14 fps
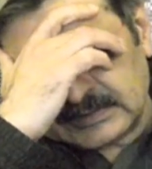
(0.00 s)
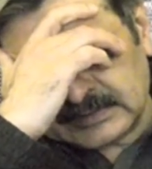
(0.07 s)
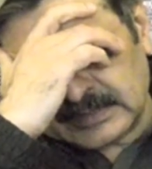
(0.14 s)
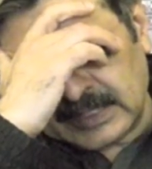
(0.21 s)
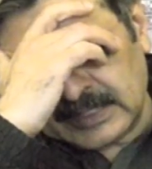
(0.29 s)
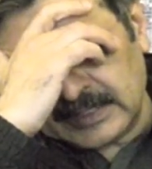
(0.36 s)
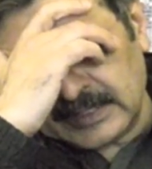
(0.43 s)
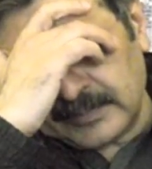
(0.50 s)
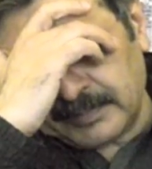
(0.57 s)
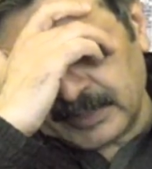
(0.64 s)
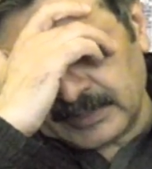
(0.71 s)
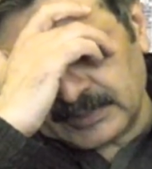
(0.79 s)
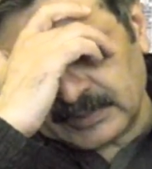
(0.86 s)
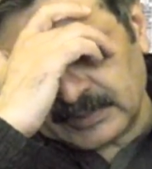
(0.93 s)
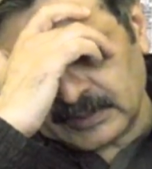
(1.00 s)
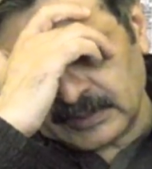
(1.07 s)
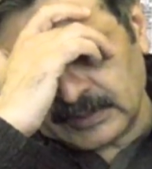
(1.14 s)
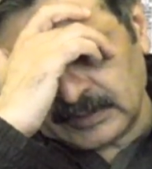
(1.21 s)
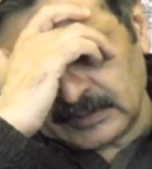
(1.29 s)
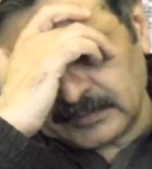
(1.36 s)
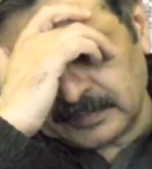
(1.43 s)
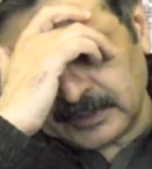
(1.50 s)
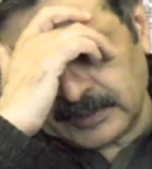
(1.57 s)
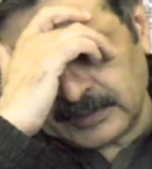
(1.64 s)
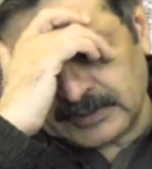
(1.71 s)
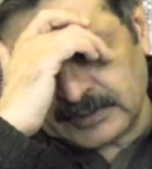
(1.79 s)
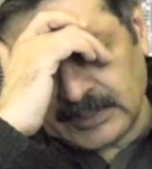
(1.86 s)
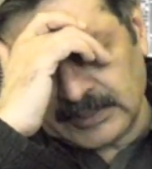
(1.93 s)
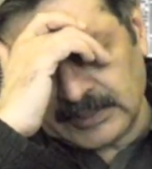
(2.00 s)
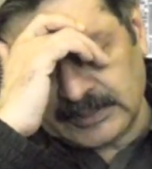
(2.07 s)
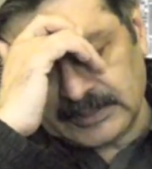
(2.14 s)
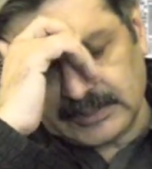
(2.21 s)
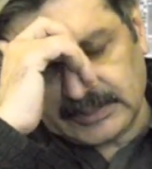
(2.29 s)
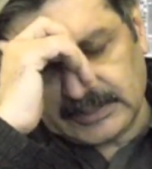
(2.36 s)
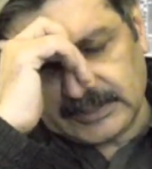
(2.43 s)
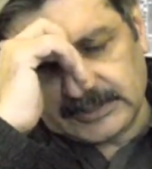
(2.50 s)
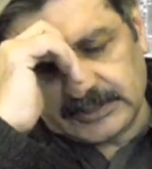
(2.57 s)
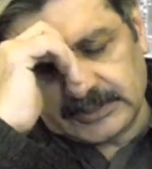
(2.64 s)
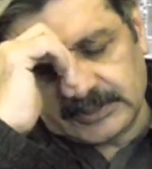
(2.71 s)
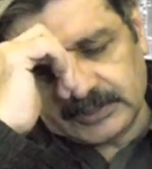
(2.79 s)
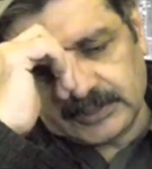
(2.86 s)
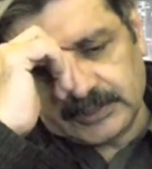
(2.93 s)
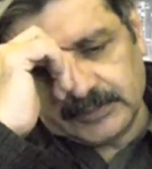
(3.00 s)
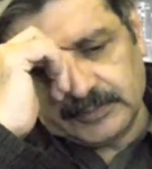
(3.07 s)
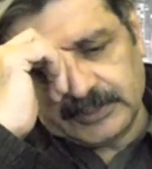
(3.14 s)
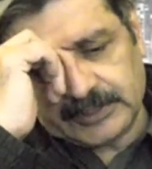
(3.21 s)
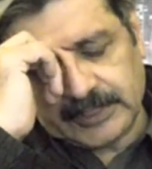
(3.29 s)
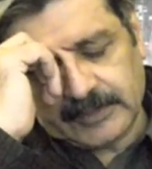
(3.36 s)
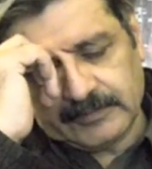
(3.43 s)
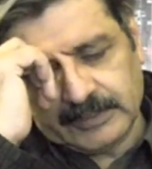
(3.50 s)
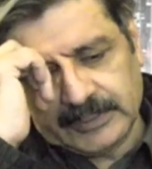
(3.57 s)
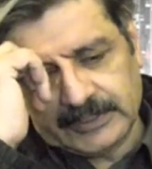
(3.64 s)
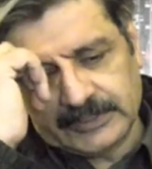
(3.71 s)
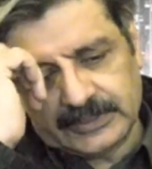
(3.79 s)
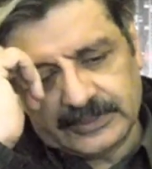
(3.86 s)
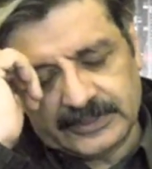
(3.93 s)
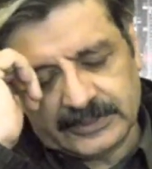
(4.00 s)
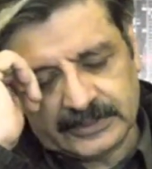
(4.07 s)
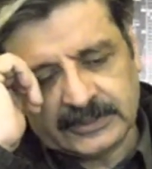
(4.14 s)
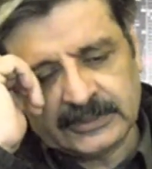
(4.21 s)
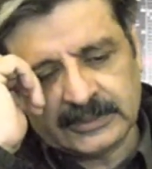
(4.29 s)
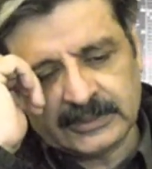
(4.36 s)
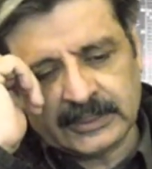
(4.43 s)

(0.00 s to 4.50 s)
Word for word: जाहिर है पाकिस्तान पाकिस्तान की तरह ये जितनी भी ट्रैवल एजेंसी